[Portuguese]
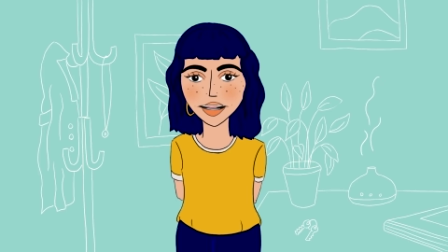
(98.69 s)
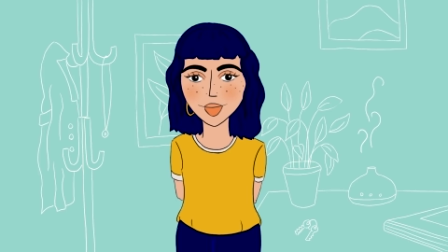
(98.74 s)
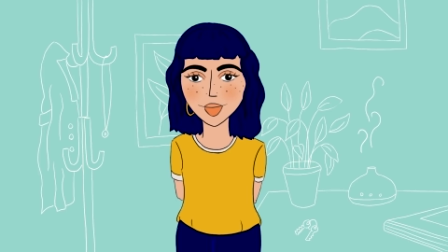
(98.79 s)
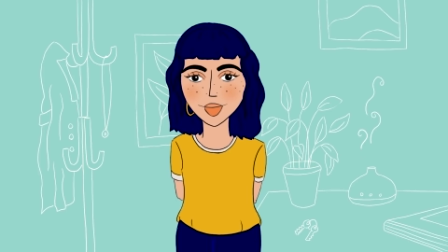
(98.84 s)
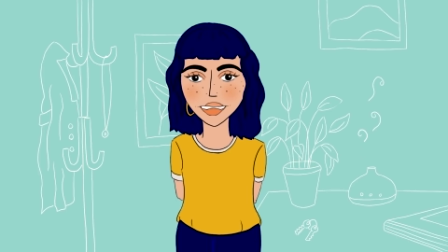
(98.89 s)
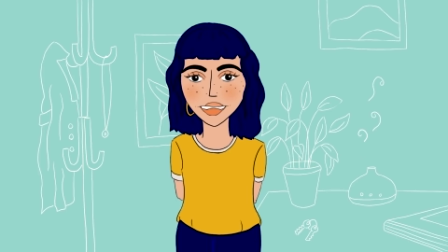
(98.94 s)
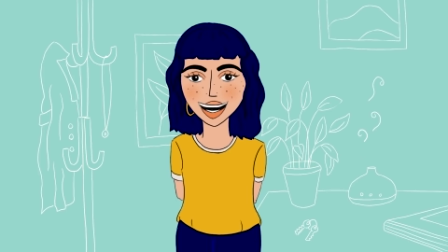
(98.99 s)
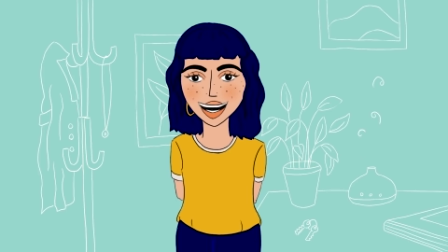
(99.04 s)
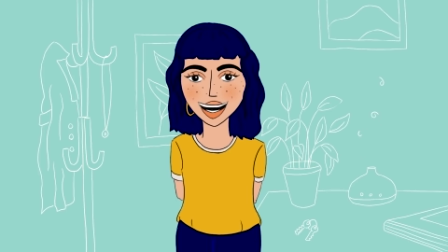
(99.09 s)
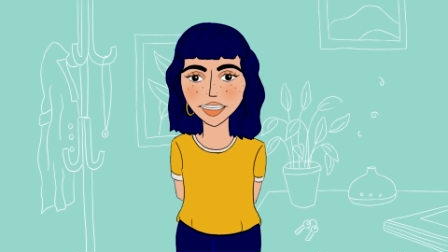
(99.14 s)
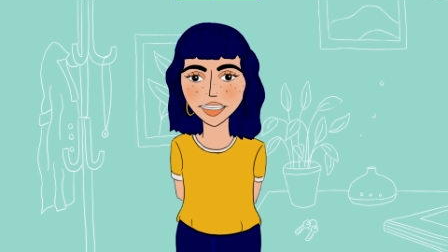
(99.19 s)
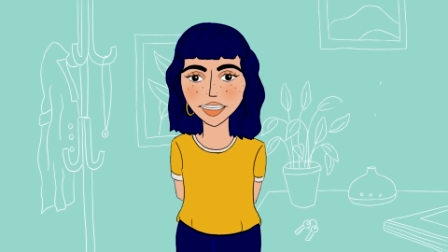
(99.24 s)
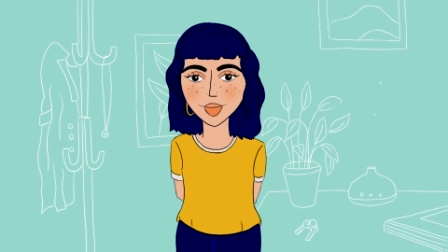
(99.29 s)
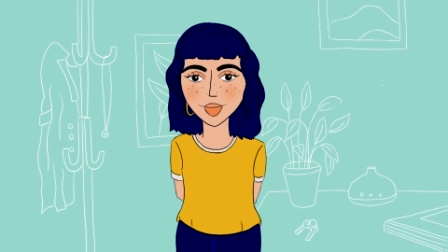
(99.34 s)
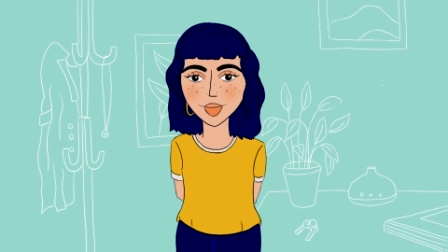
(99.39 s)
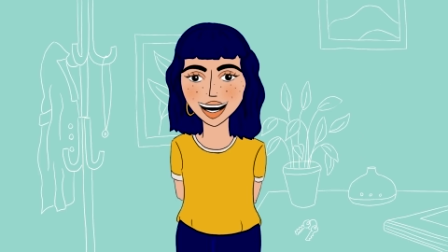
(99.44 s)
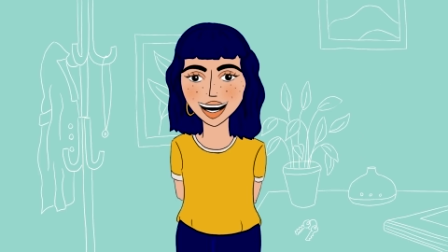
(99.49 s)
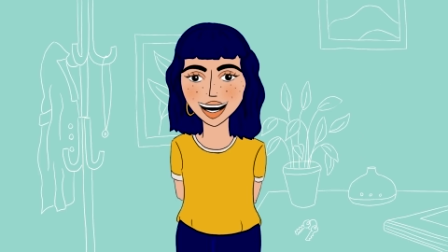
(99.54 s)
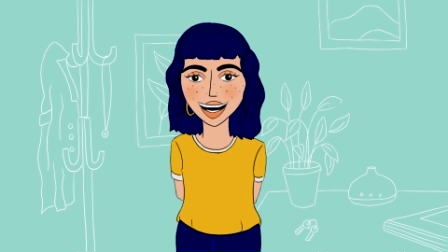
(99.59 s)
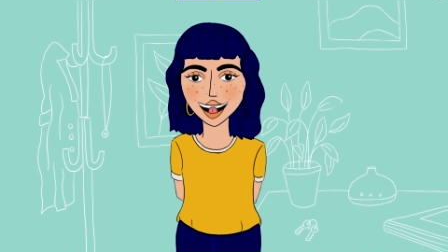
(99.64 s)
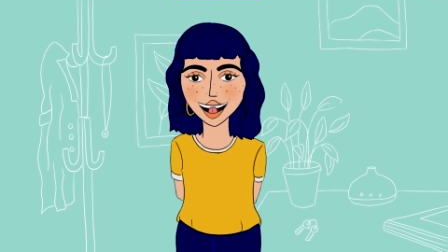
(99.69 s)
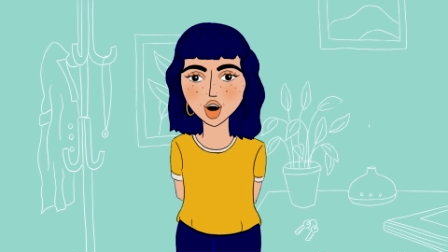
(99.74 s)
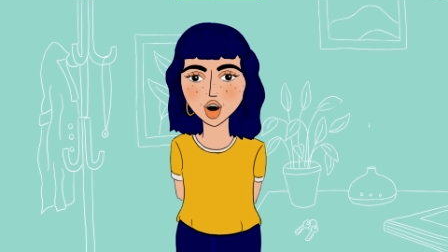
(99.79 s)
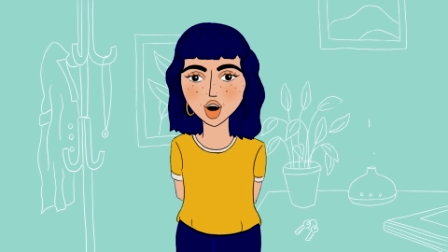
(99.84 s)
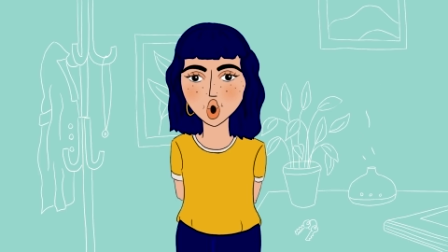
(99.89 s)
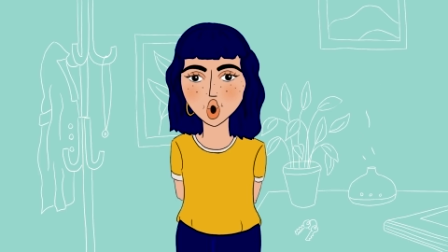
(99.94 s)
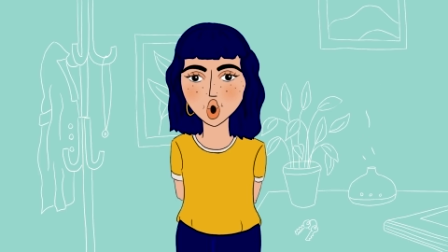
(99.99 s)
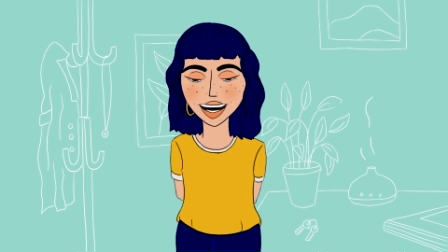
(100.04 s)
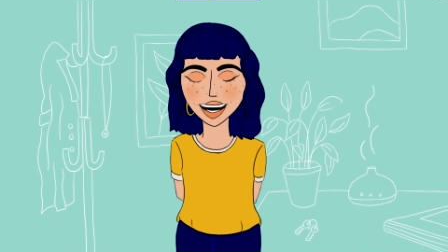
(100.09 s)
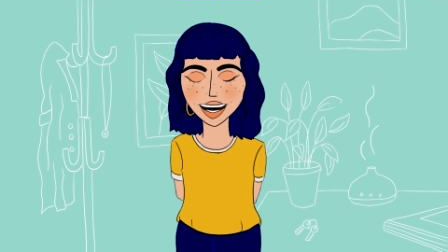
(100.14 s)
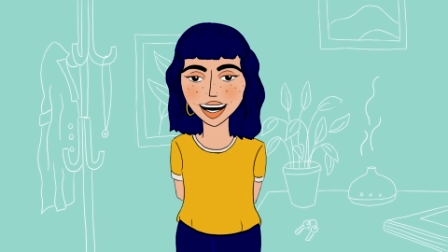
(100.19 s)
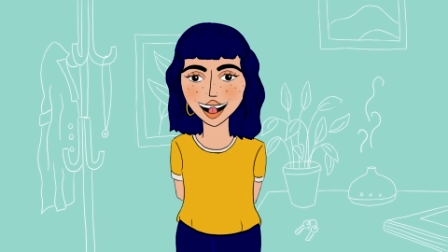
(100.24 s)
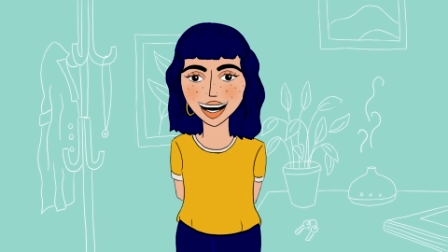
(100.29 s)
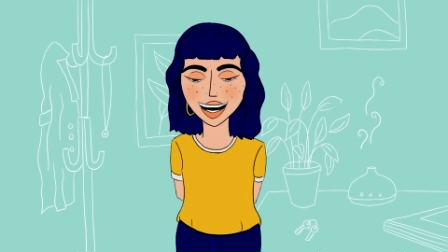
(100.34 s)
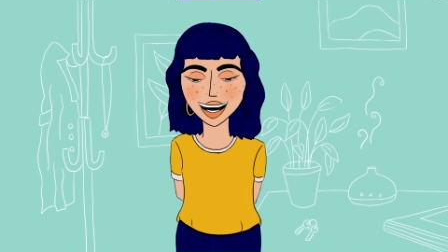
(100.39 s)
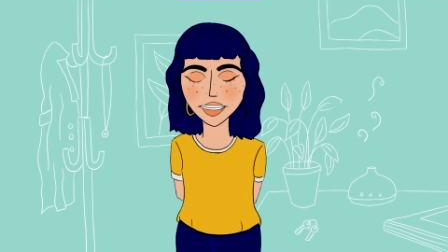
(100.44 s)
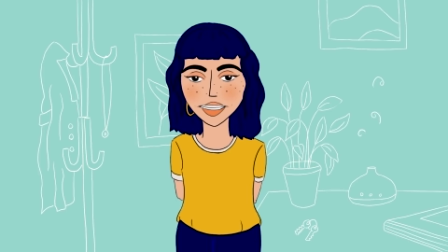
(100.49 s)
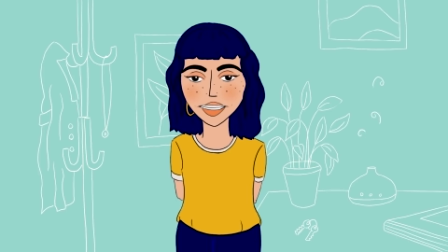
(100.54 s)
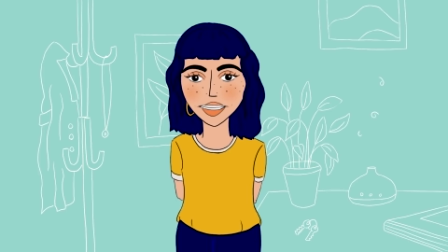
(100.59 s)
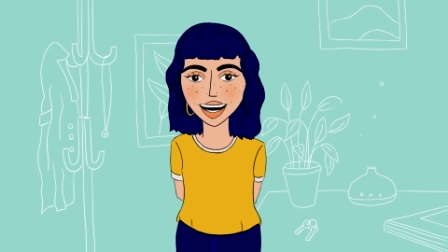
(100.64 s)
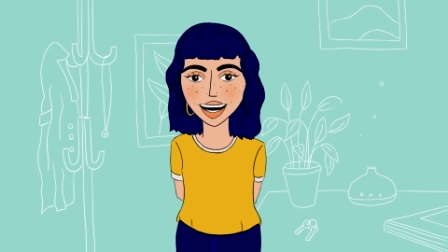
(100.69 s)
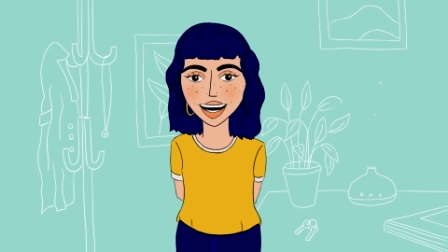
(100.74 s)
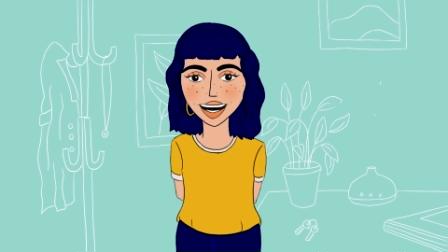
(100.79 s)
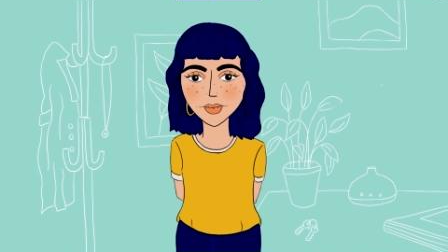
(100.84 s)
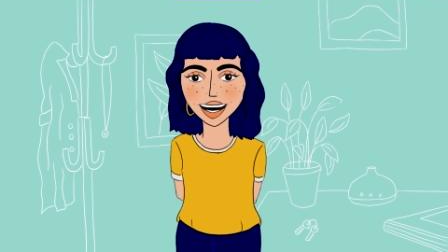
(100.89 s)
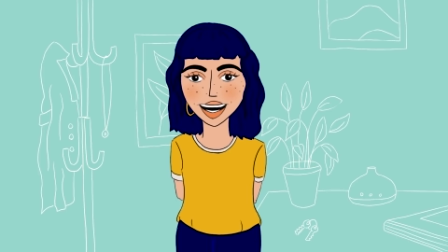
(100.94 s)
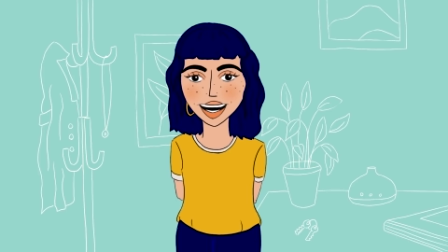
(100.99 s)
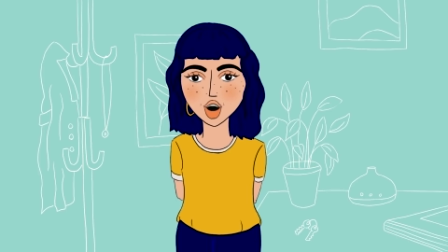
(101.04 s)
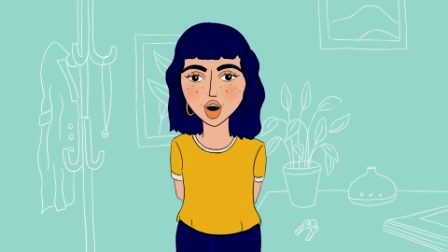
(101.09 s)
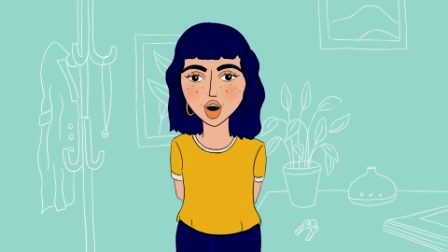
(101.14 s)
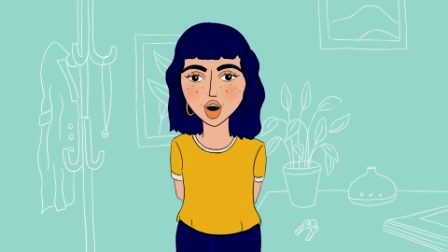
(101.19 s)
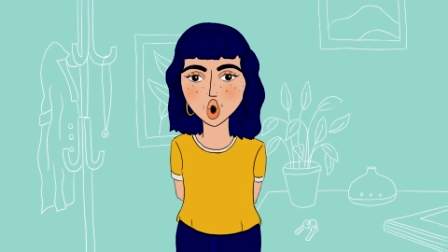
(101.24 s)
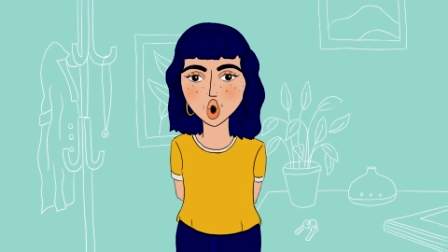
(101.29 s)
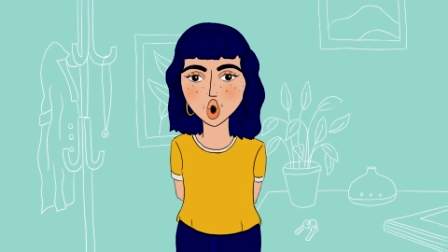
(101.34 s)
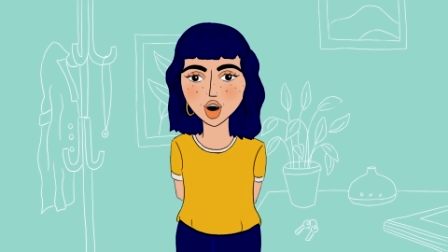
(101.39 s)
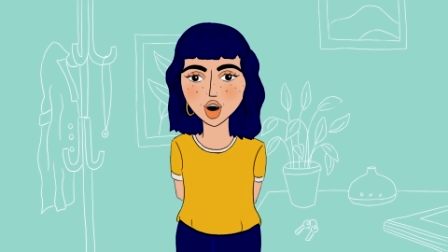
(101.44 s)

cá para cima para regravar este episódio.